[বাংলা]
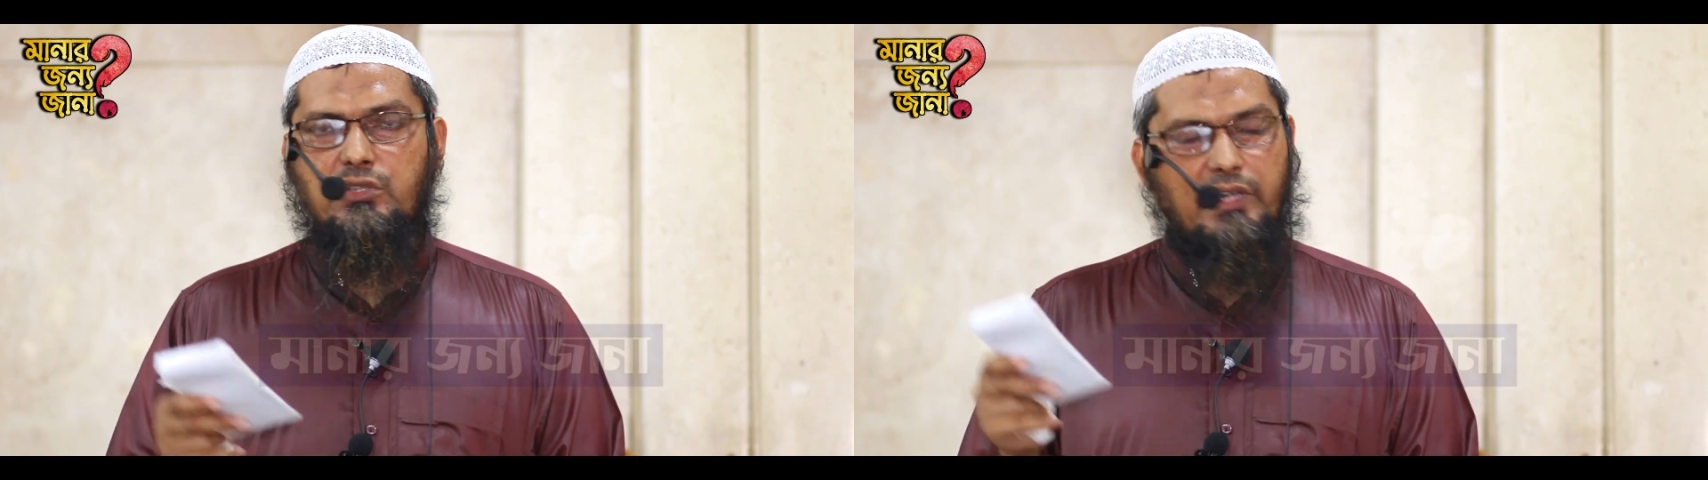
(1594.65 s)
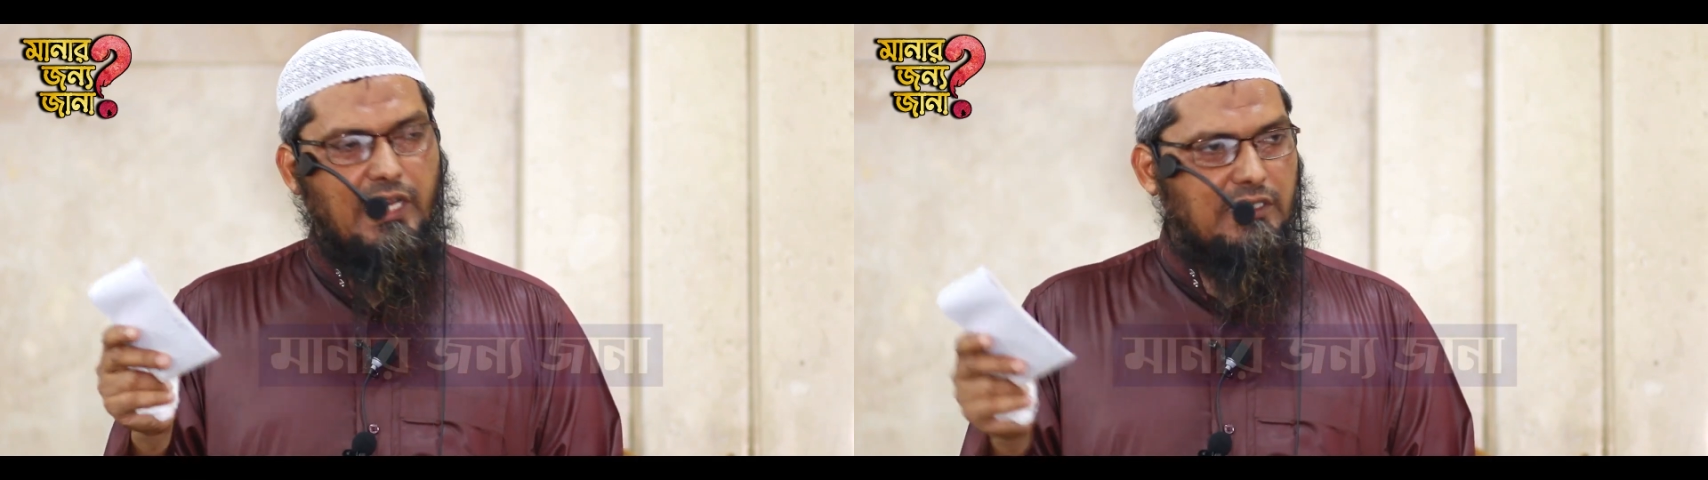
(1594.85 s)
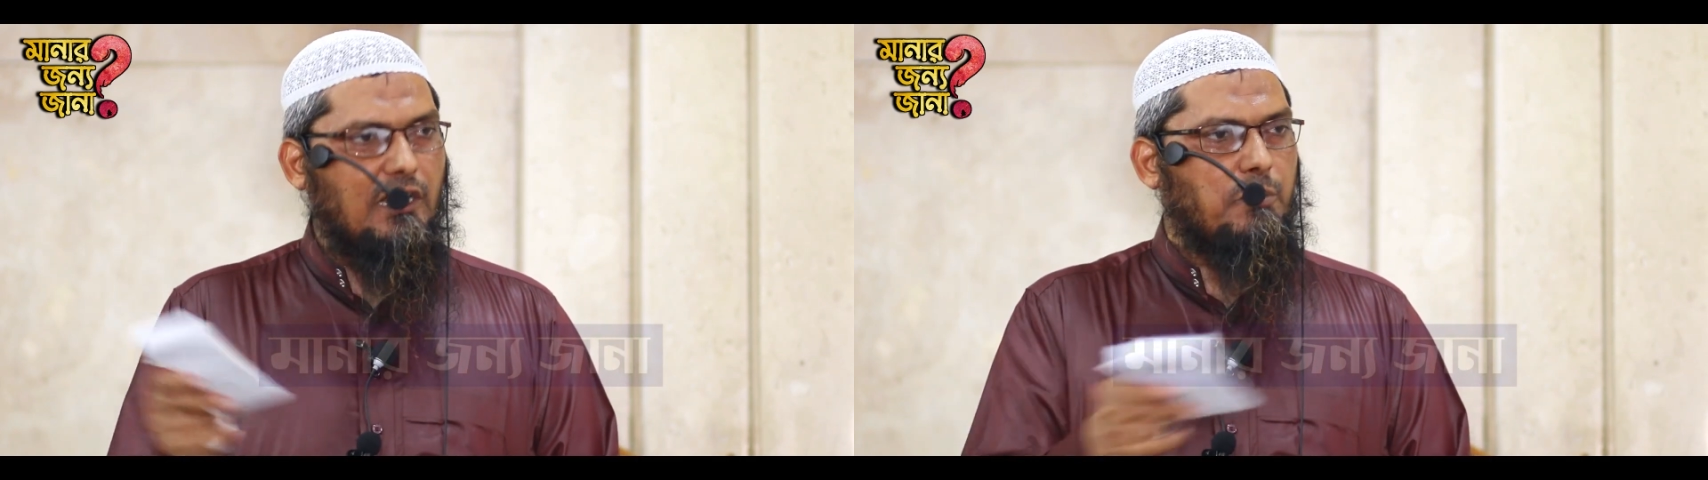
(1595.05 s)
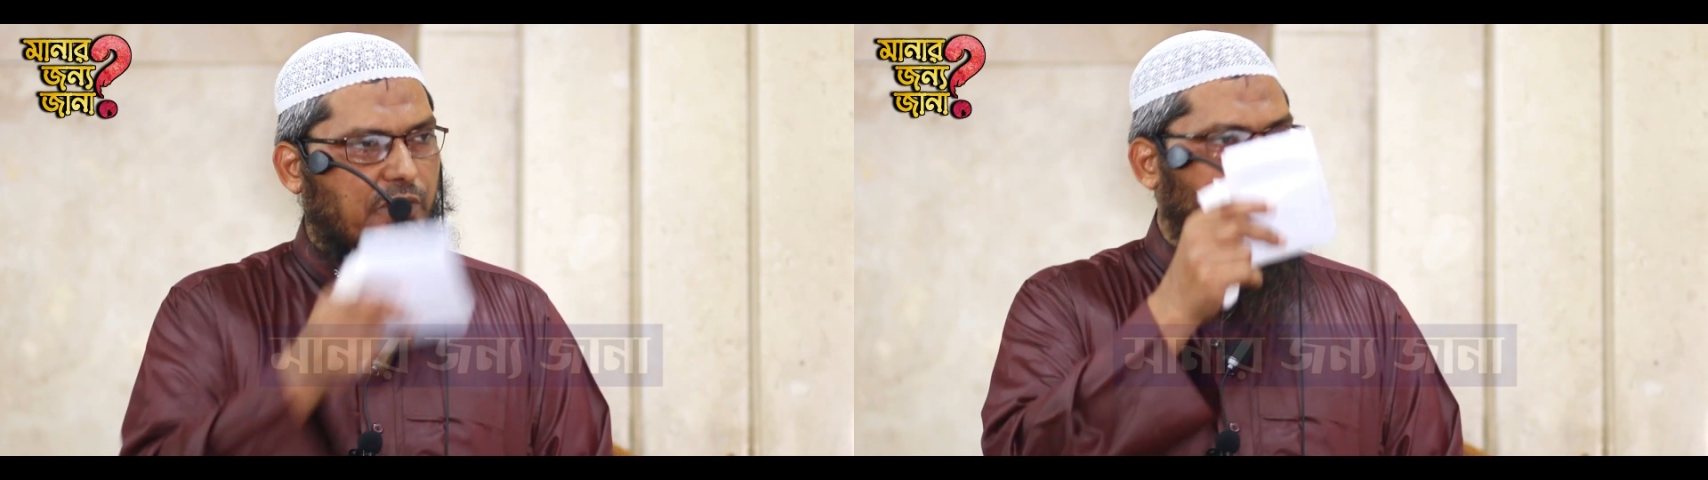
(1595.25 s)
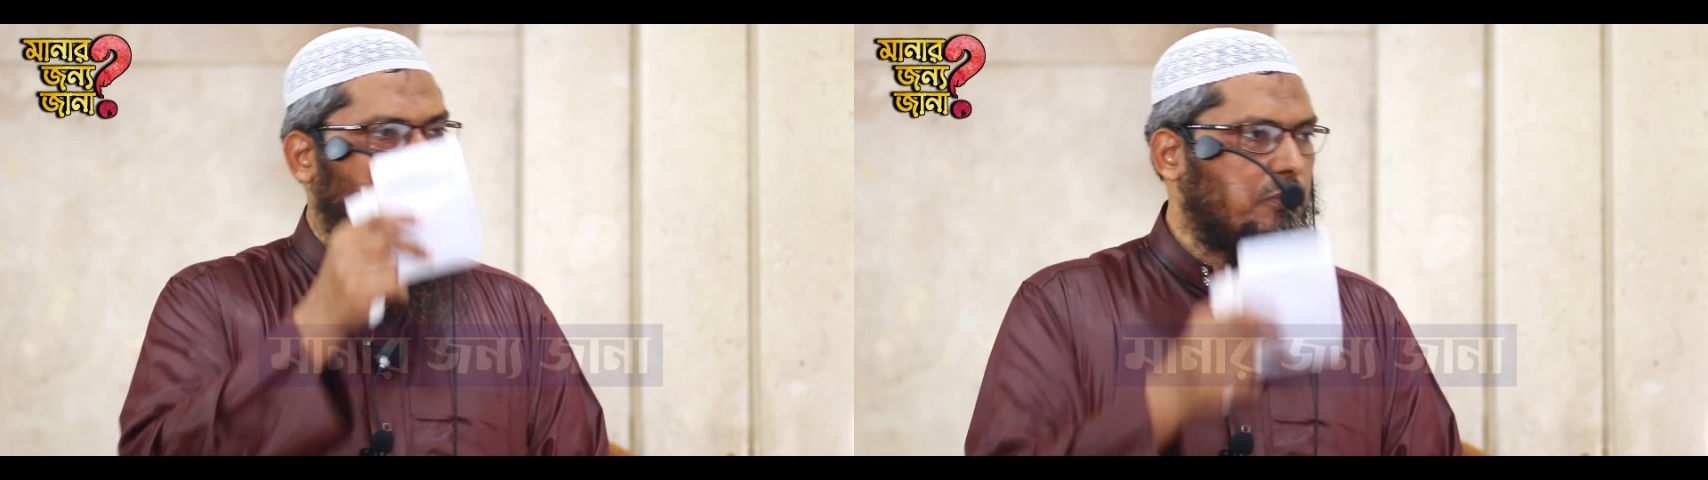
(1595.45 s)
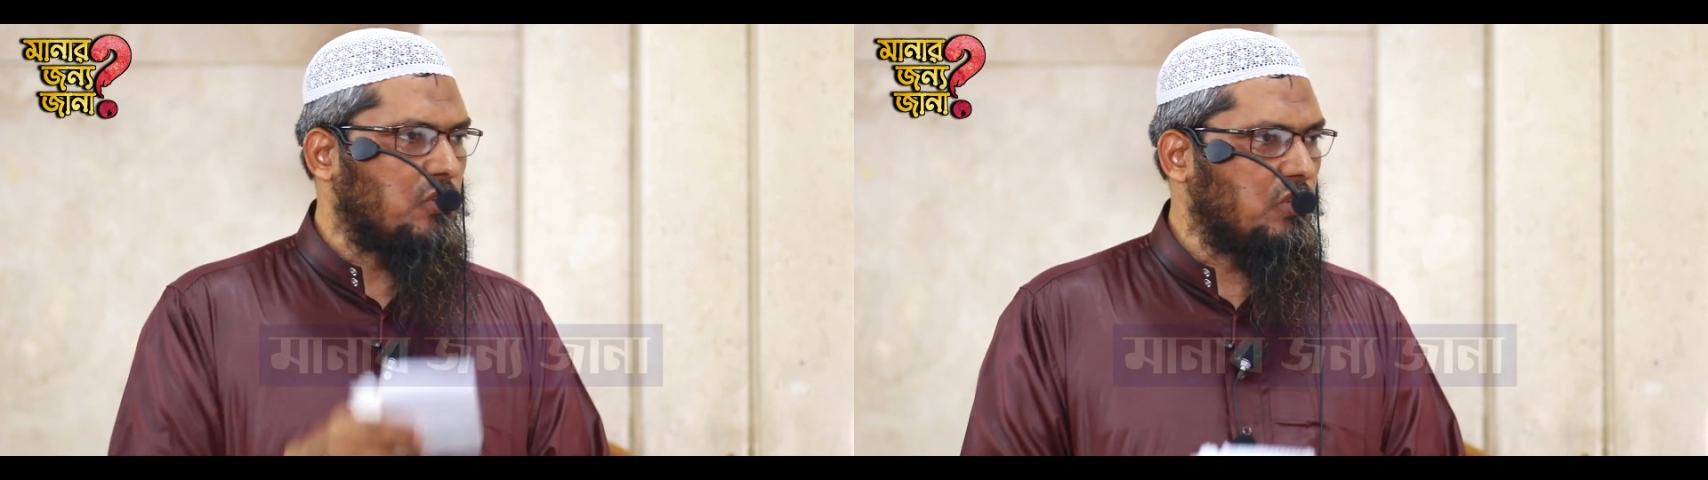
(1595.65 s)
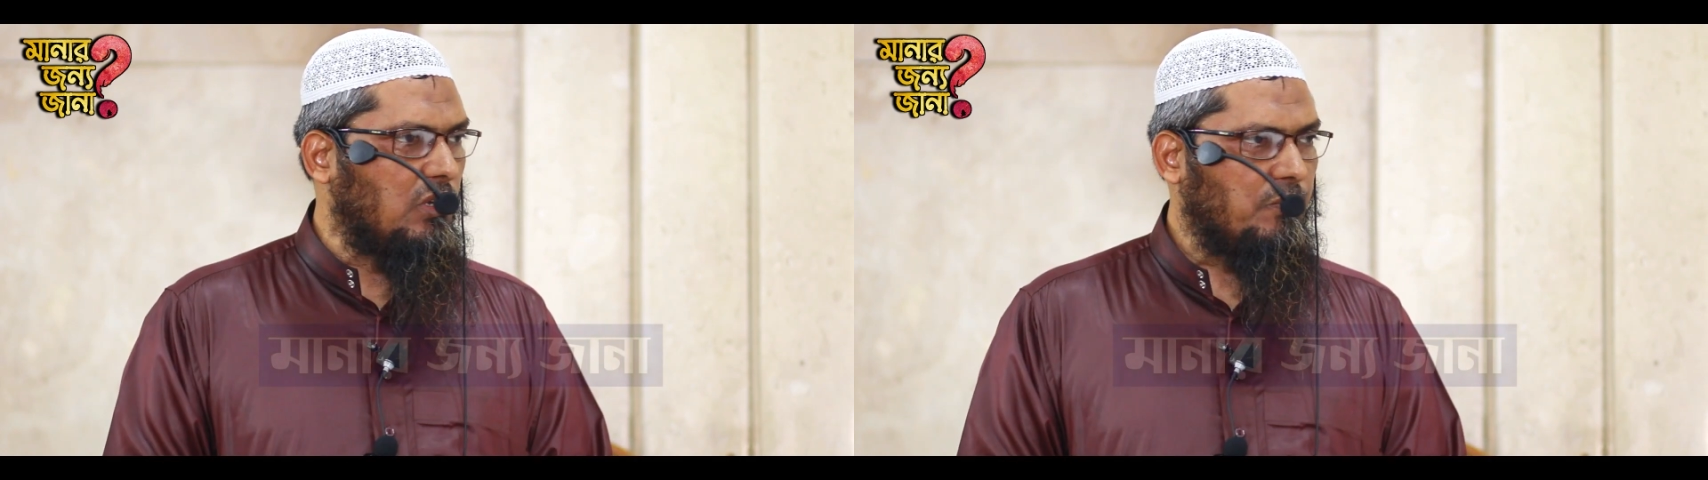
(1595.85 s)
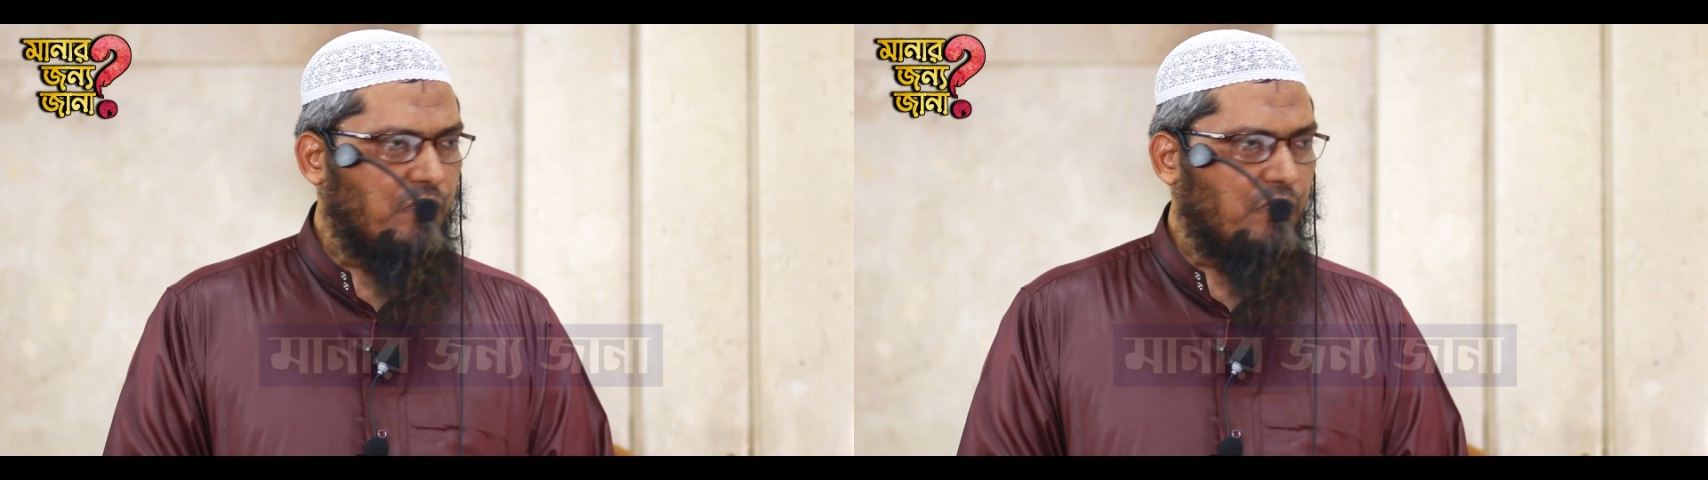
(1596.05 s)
করলেন একটার পর একটা প্রশ্ন